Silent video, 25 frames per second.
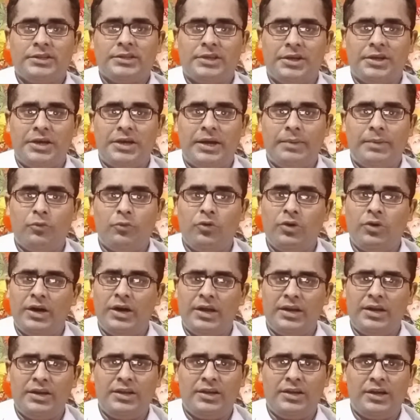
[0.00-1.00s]
ताकि आपको
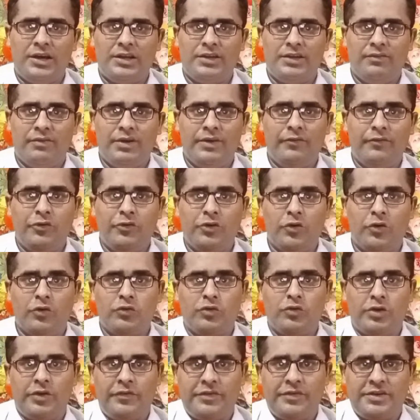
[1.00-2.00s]
हर नई आने वाली वीडियो को
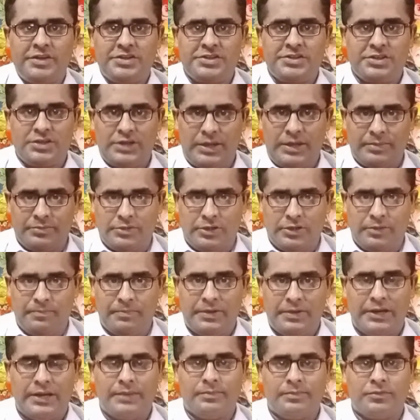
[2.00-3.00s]
नोटिफिकेशन आप तक
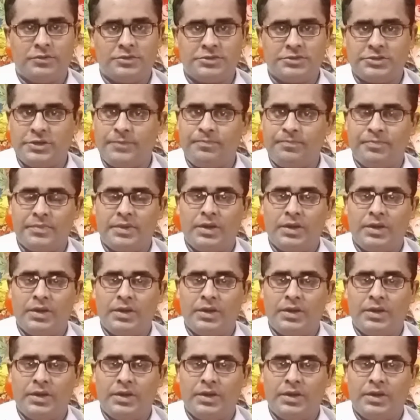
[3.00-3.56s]
पहले पहुँचे